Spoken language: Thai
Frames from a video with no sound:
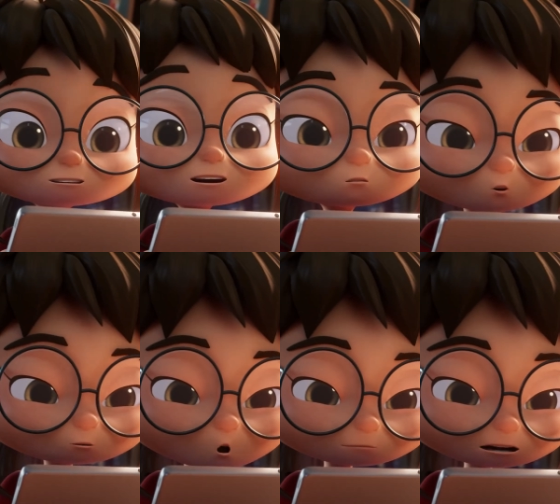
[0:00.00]
าตาม
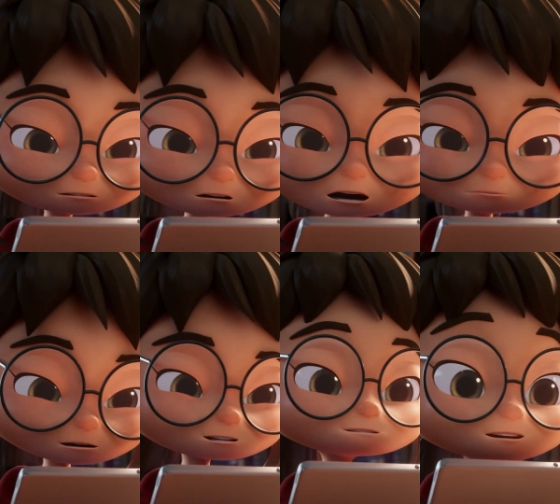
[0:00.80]
นดบไม่เหมือนเดิม
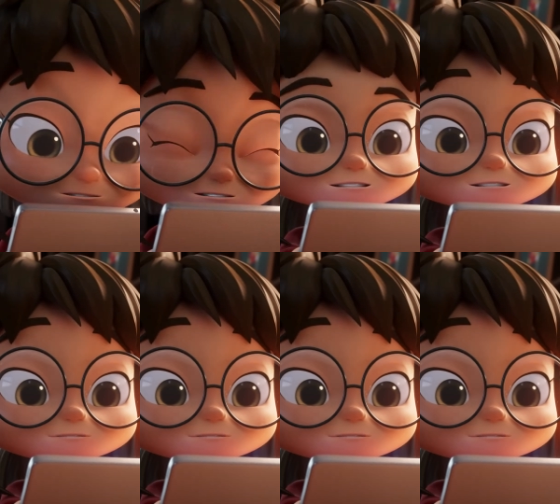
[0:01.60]
เลยจริง ๆ